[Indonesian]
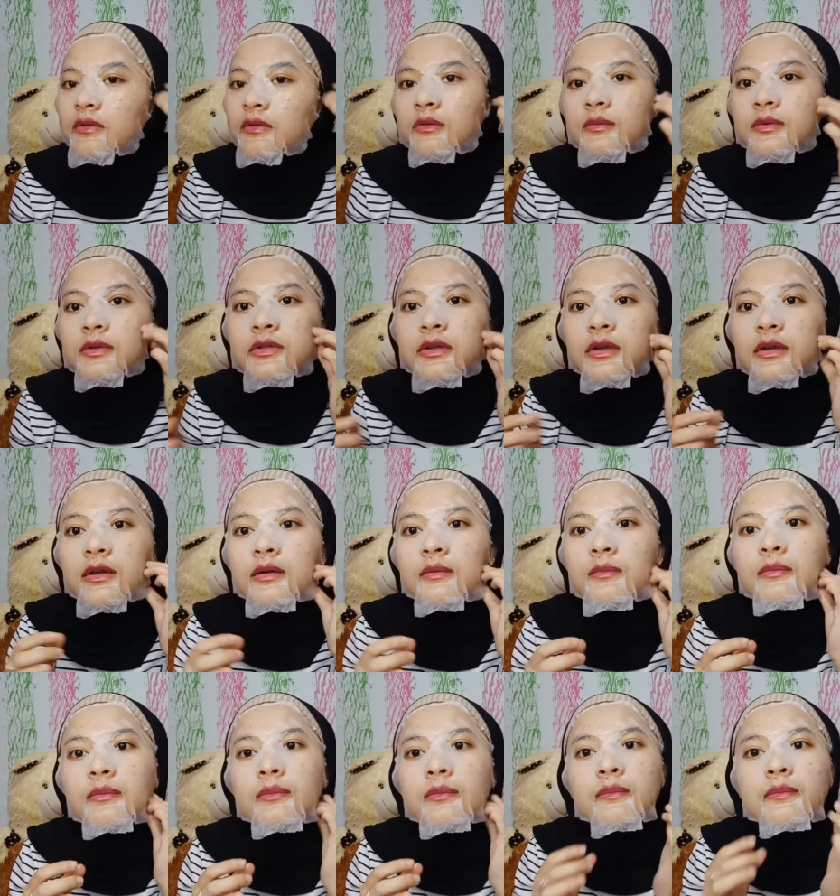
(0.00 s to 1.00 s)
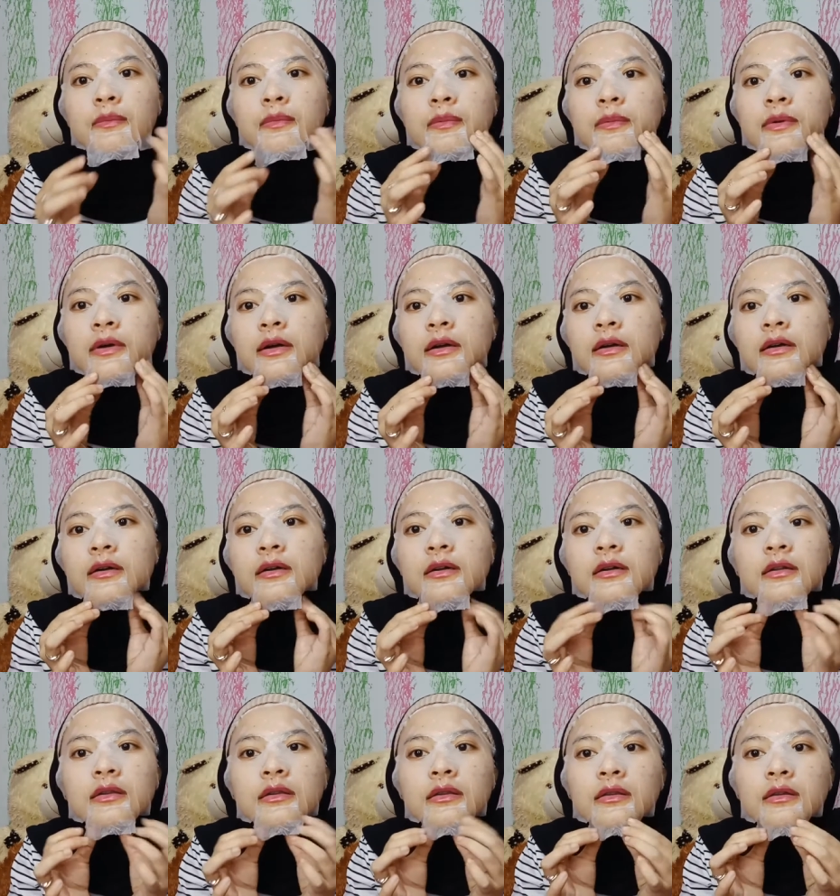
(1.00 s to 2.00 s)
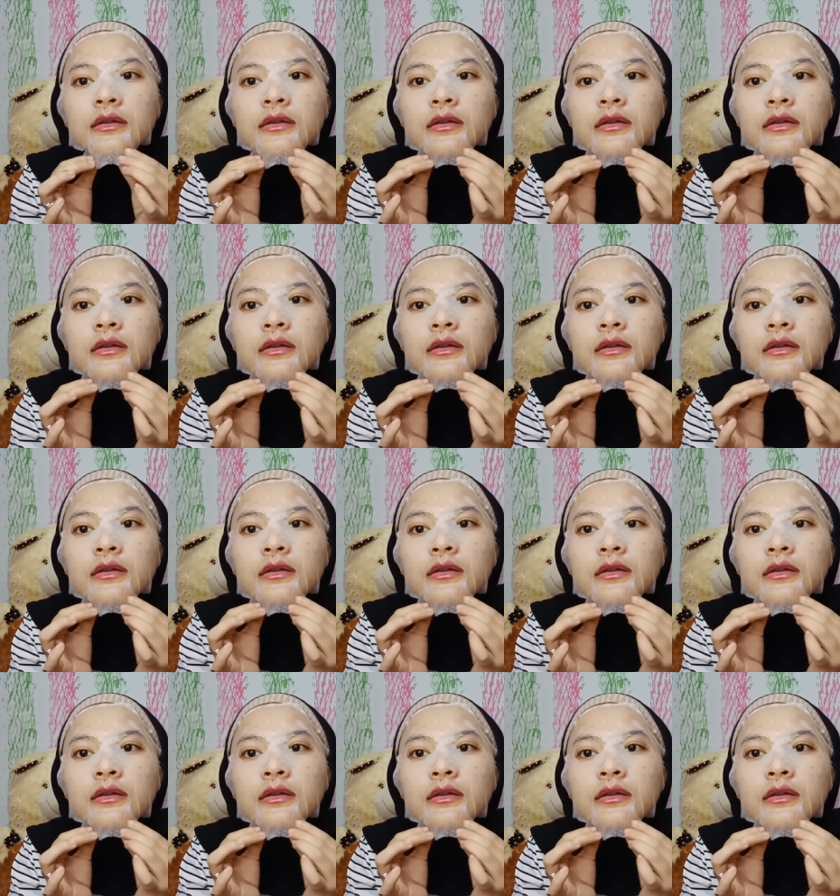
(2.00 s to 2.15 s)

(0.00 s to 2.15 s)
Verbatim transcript: itu masih enak banget